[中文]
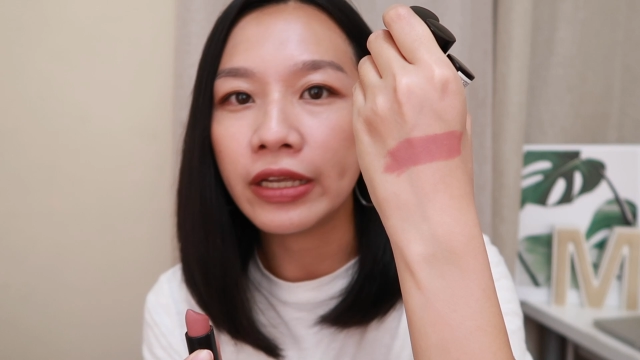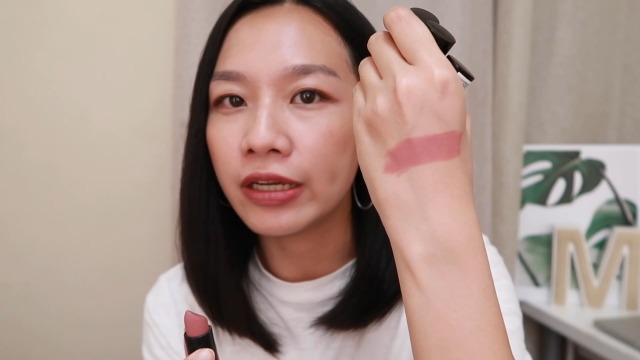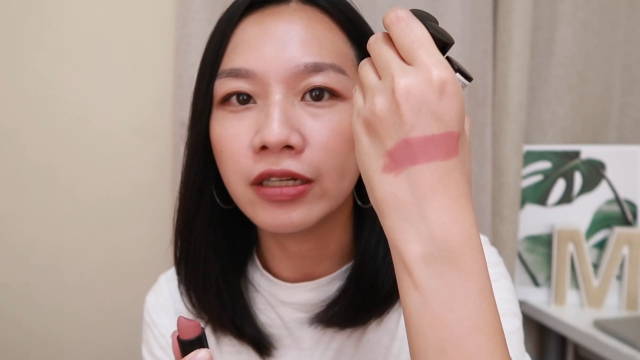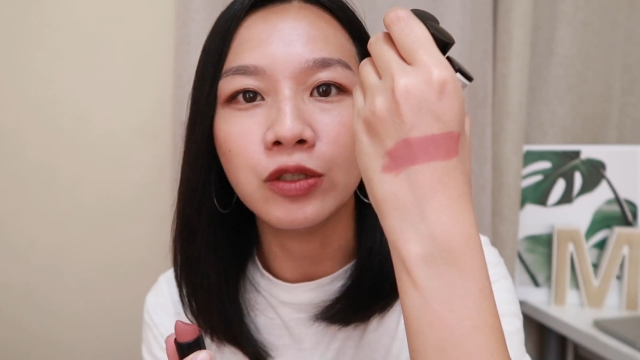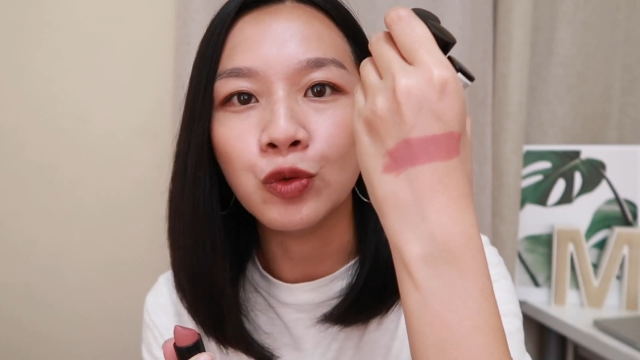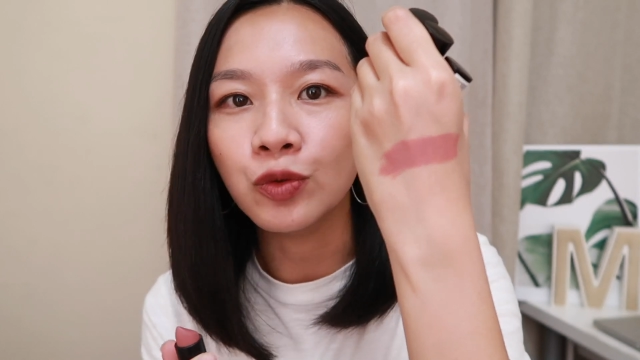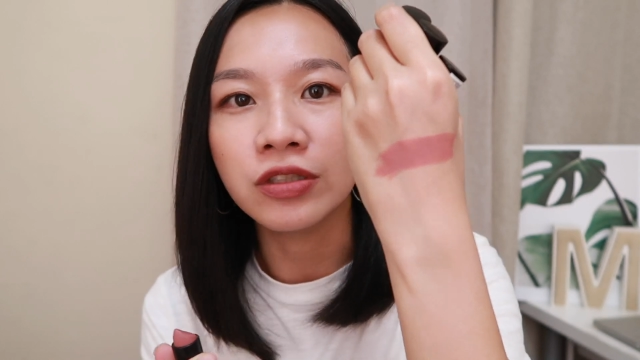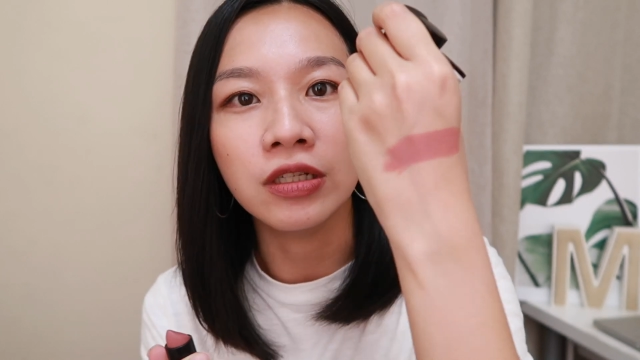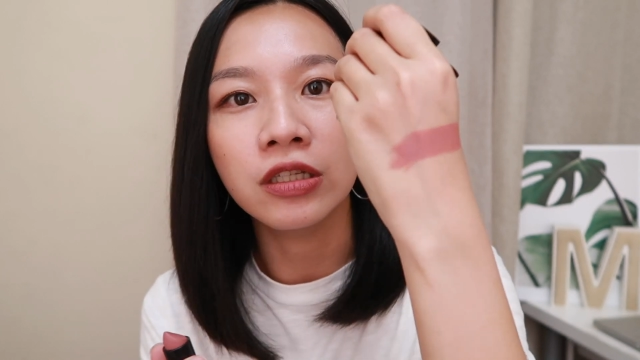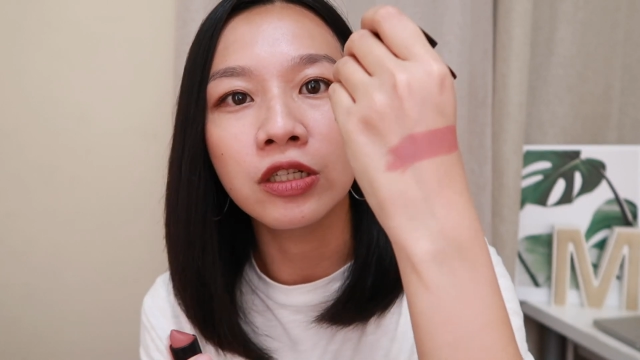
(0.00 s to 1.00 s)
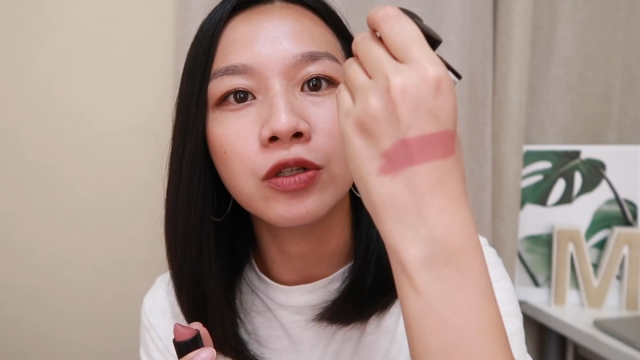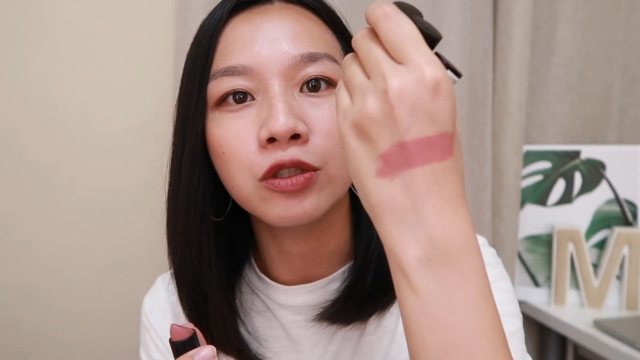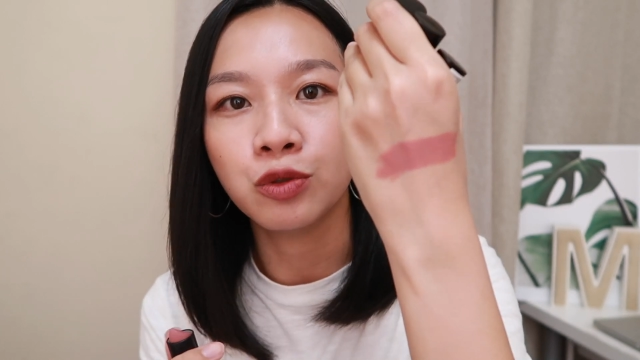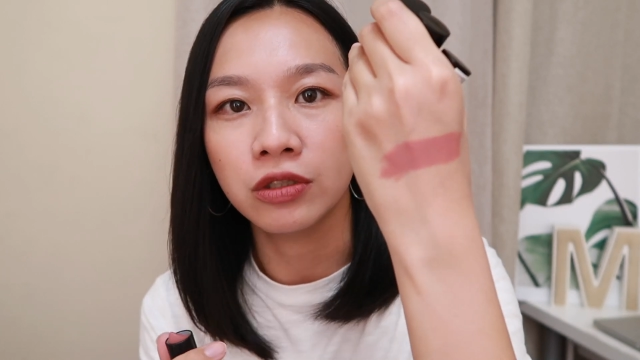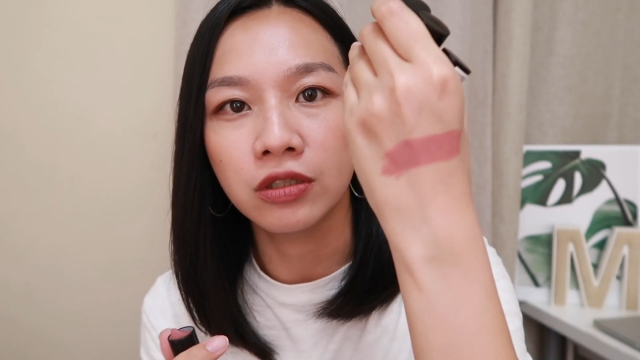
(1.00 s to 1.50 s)
一个女生都
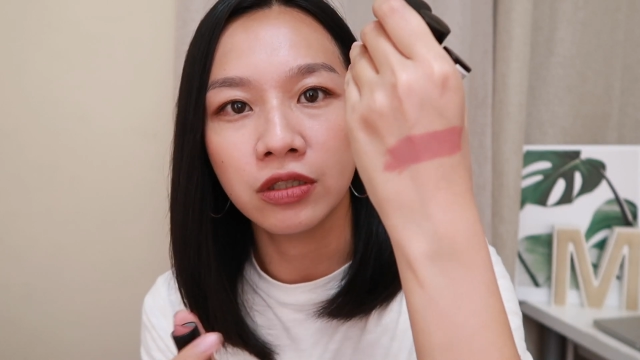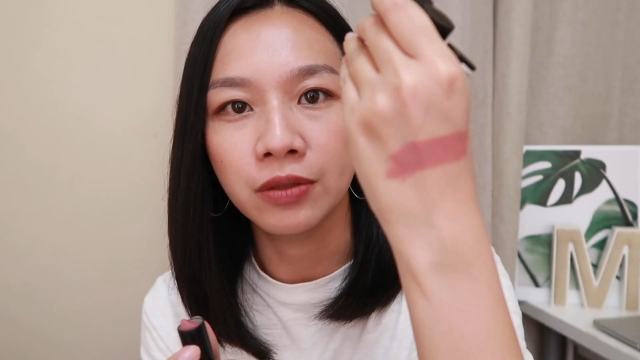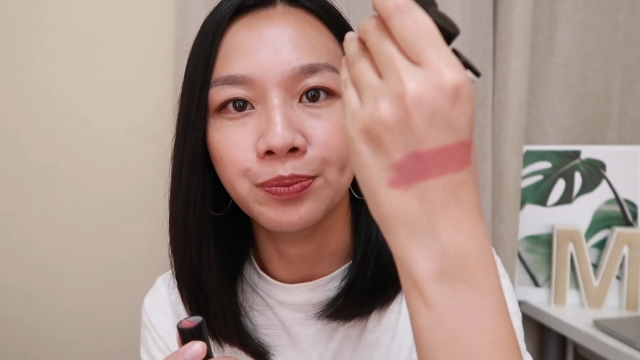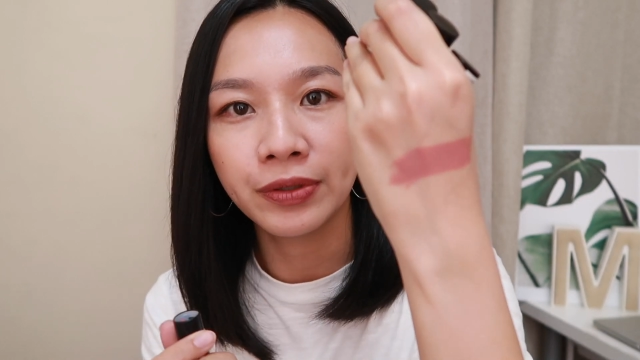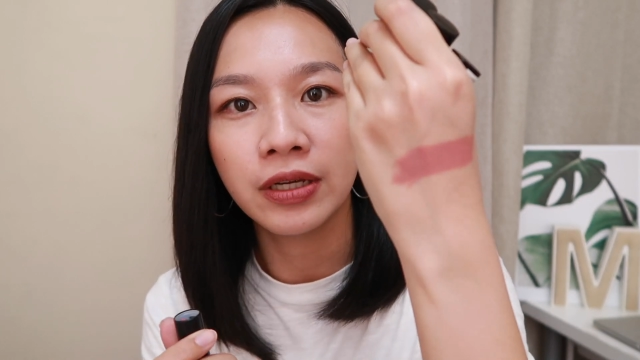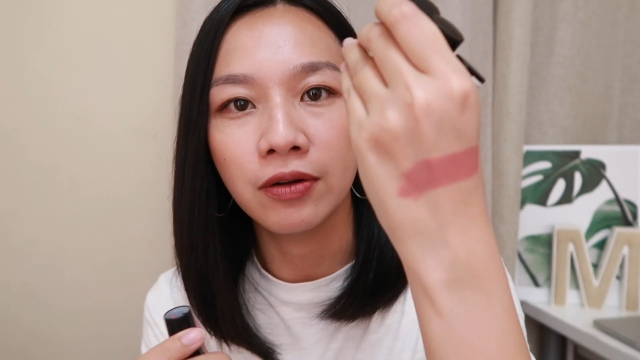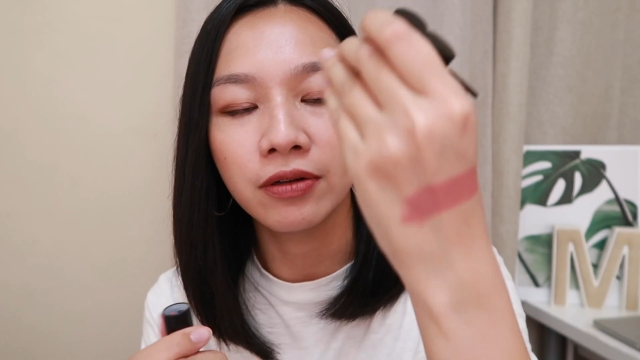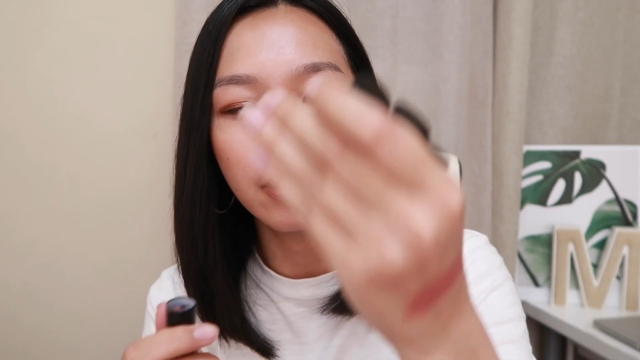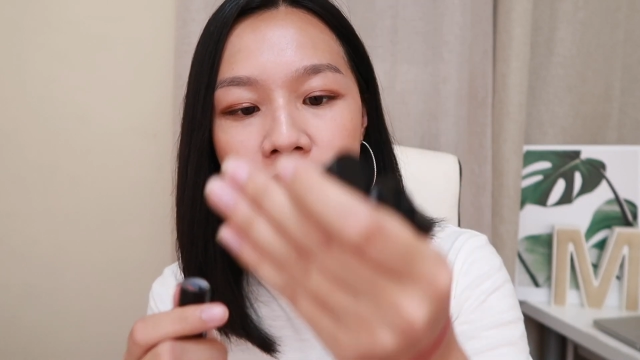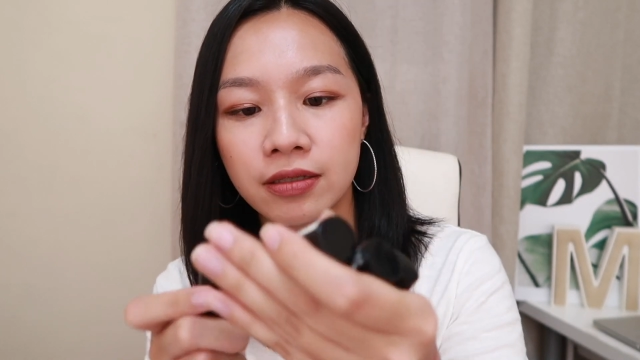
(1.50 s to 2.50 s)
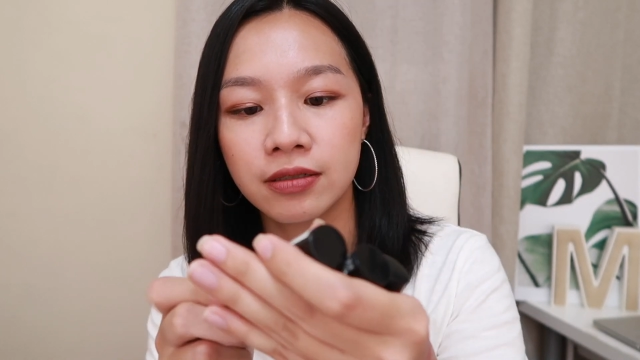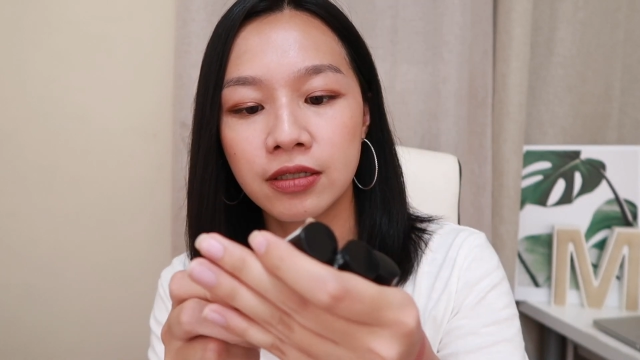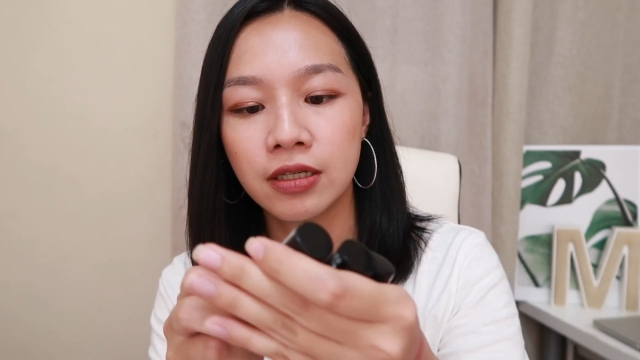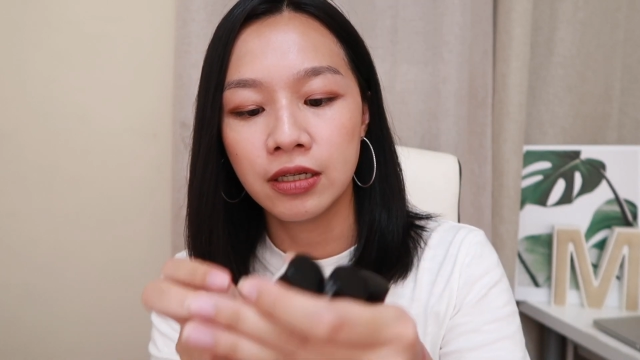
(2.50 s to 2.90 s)
会觉得很漂亮的。